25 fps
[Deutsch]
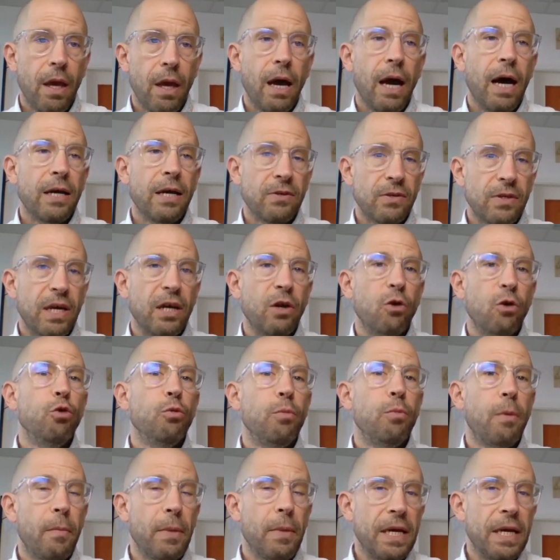also der
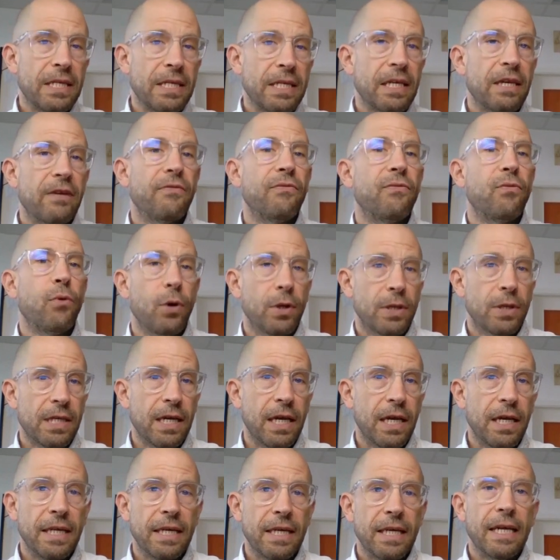übermäßige
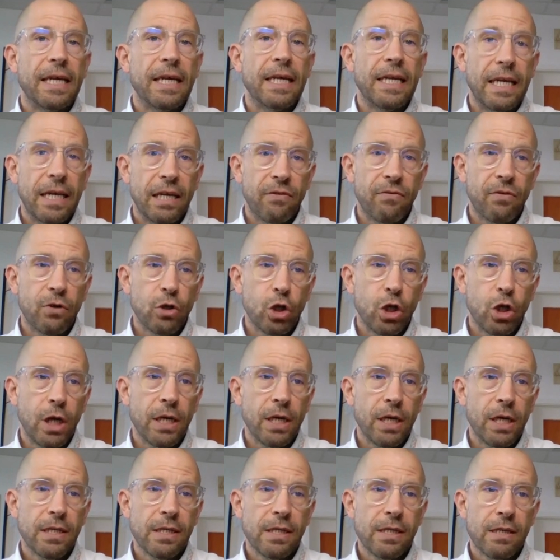vorzeitige
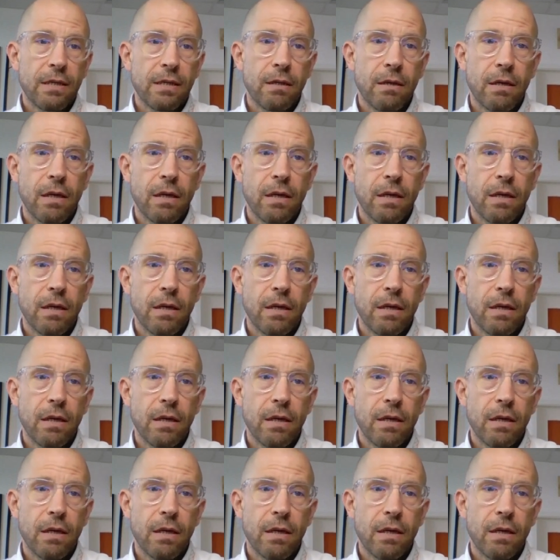Gelenkverschleiß.